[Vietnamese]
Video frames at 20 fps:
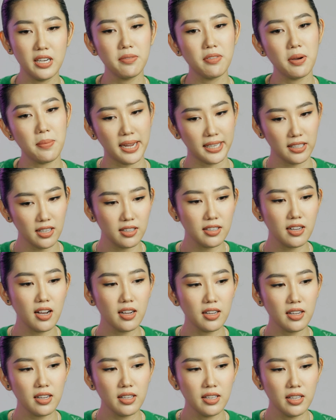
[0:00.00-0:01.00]
riêng về bản thân
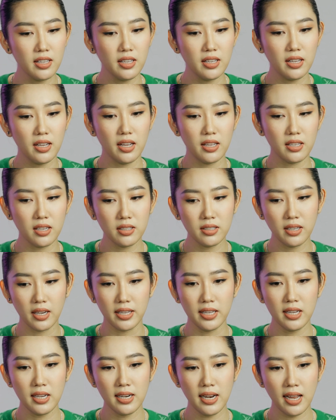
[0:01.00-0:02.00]
ngân á, thì ngân
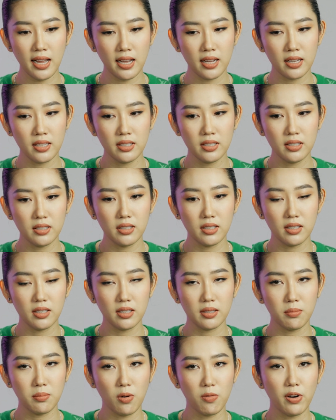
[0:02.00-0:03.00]
nghĩ là
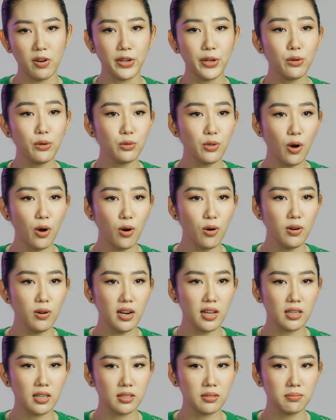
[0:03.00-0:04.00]
uh, một phần yếu tố
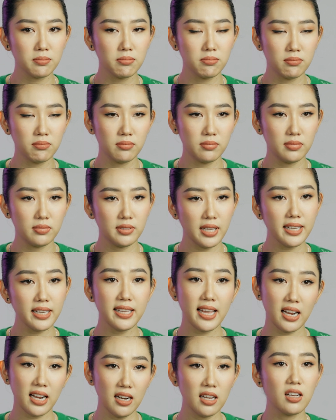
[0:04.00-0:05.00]
là chắc
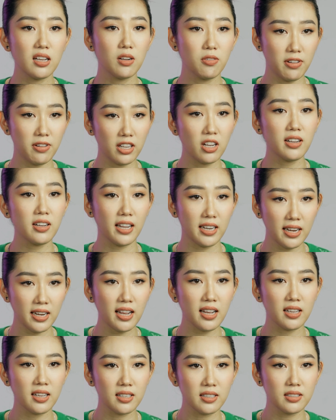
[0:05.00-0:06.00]
chắn là ngân phải có khả
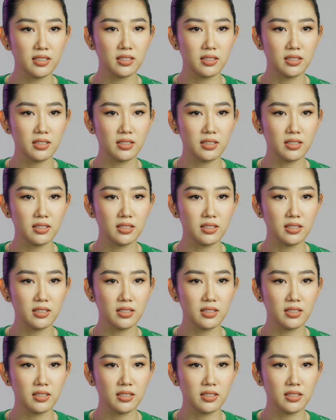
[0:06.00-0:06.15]
năng